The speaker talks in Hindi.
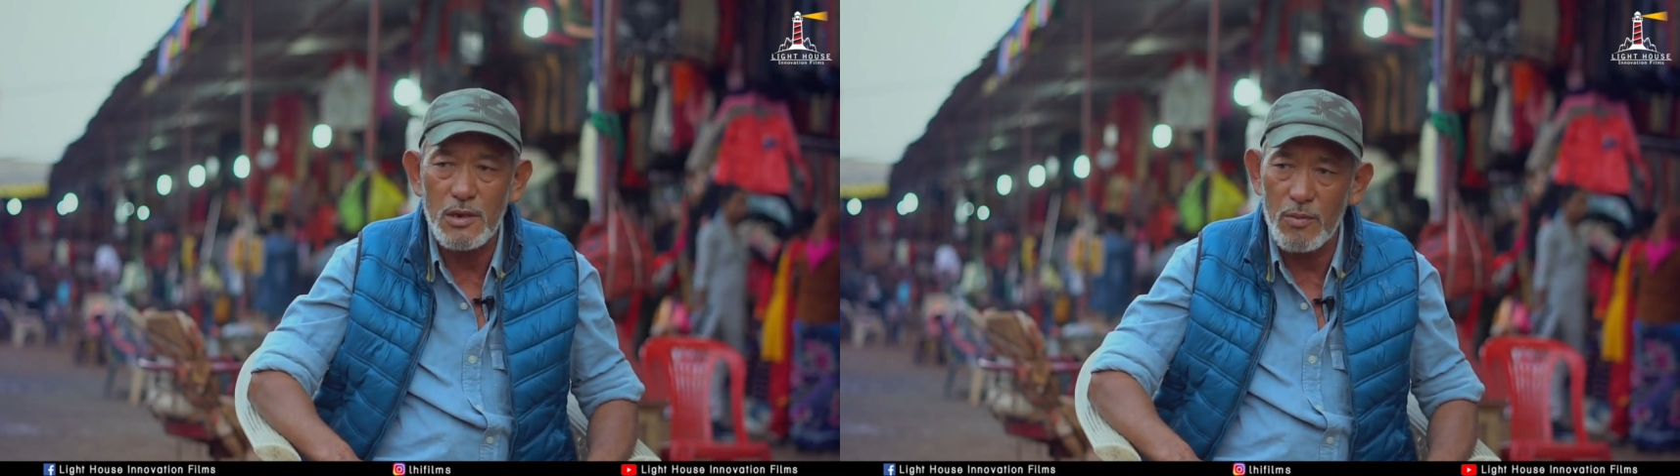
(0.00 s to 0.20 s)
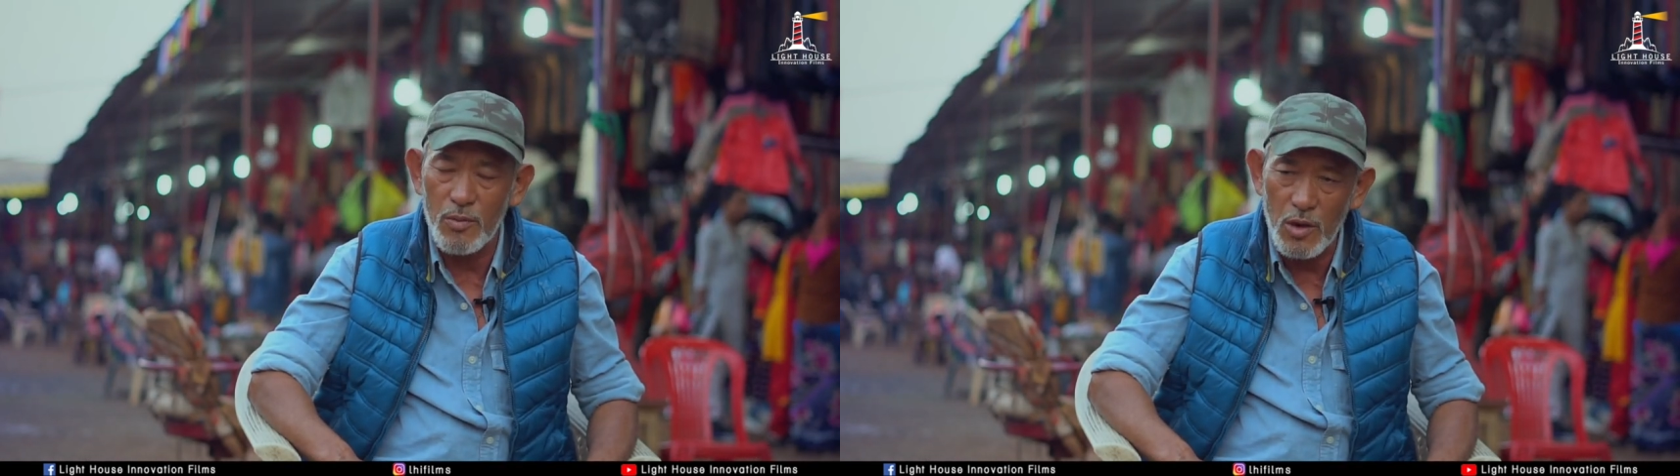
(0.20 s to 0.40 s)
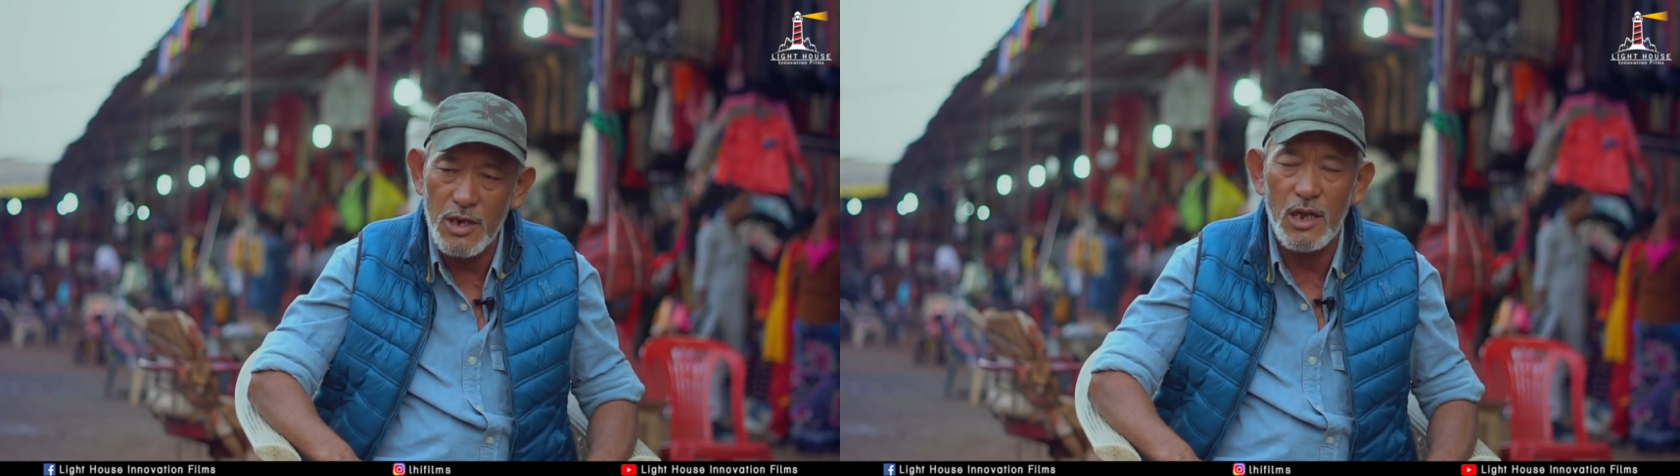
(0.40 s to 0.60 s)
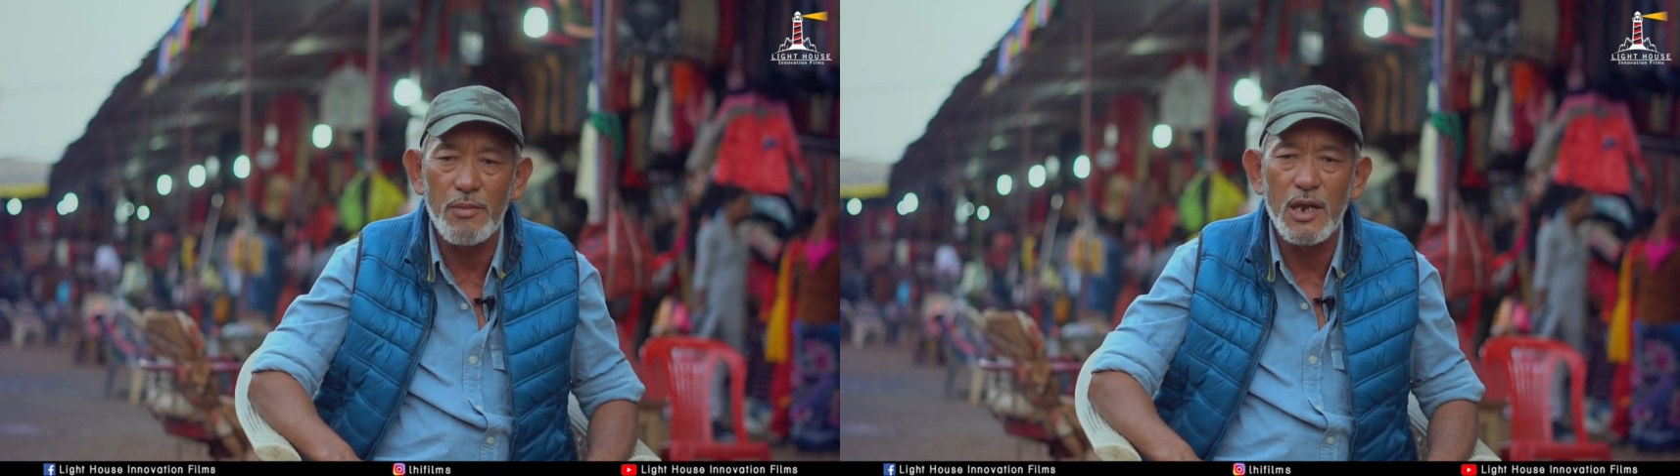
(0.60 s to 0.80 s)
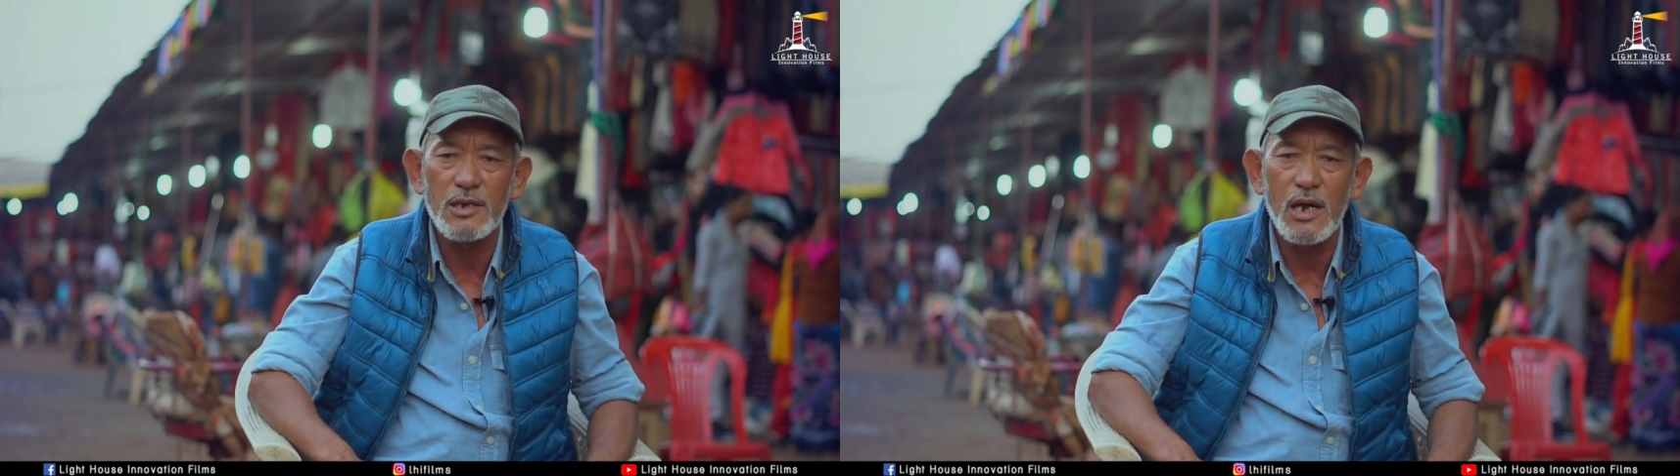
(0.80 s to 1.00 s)
बहुत ज़्यादा
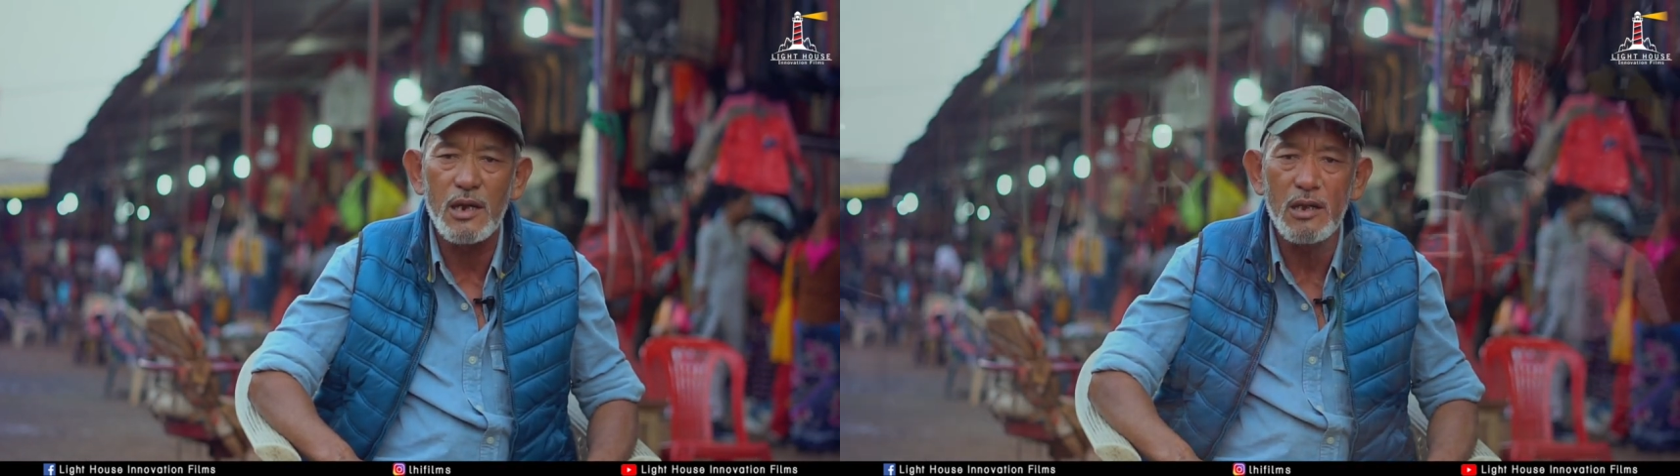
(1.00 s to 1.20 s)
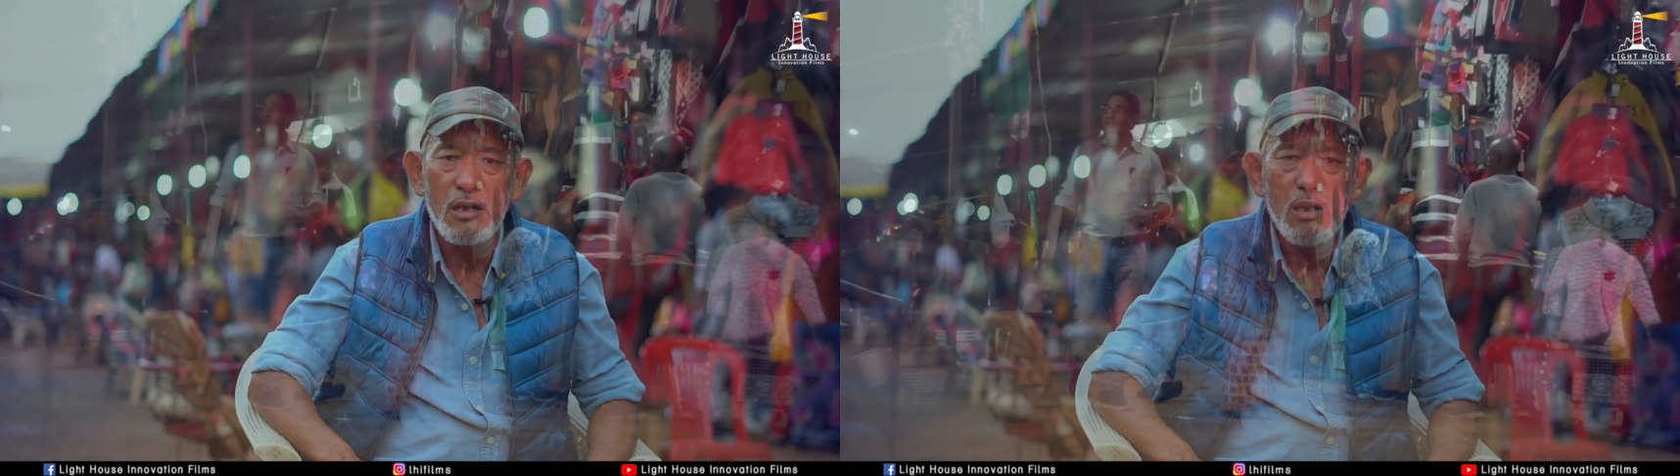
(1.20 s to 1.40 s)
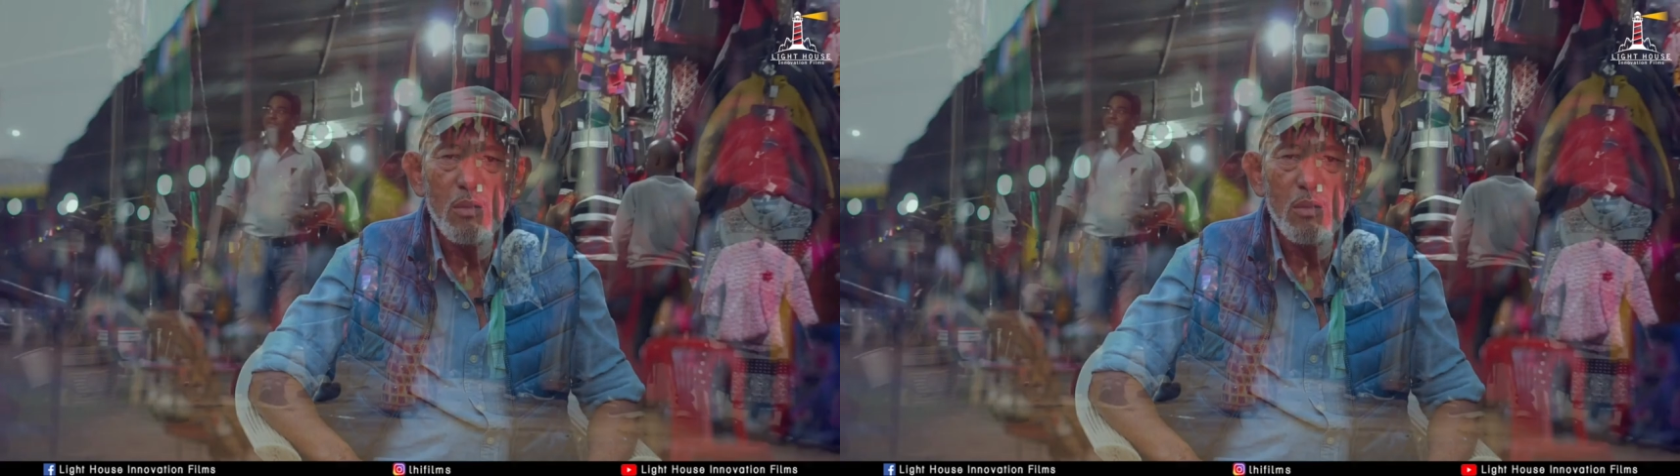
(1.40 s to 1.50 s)
मिलनसार हैं